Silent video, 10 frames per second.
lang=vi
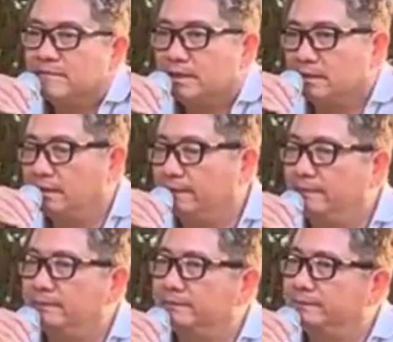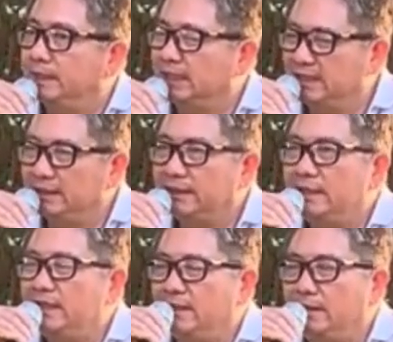gồm những
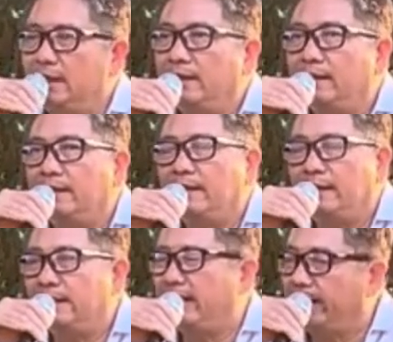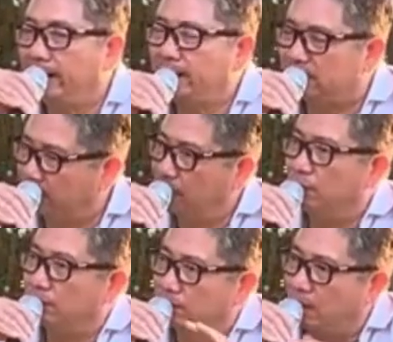cái vị a, à, a la hán có
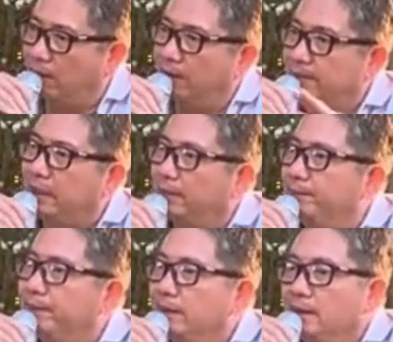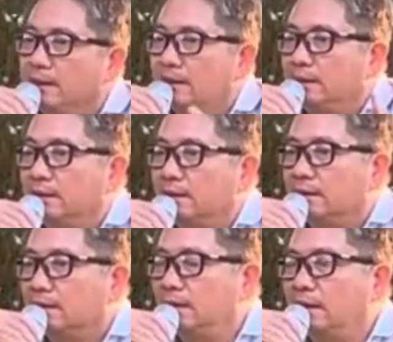nhiều loại lắm nghe
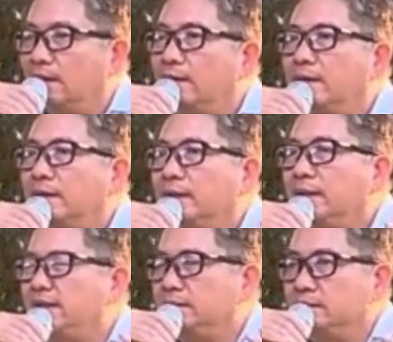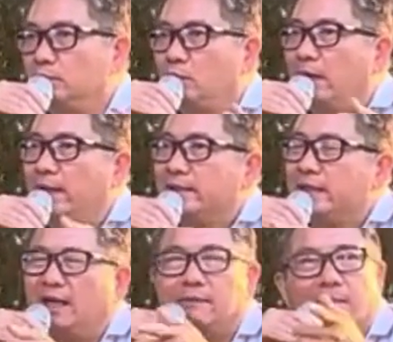có loại ngoài
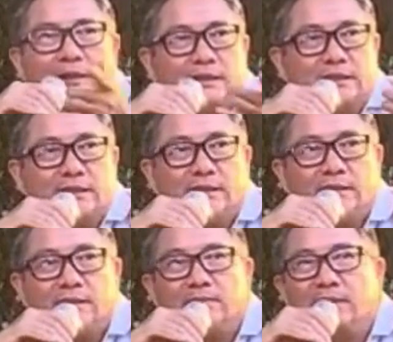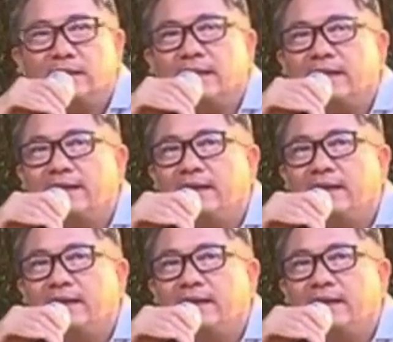trái đất mình mình thấy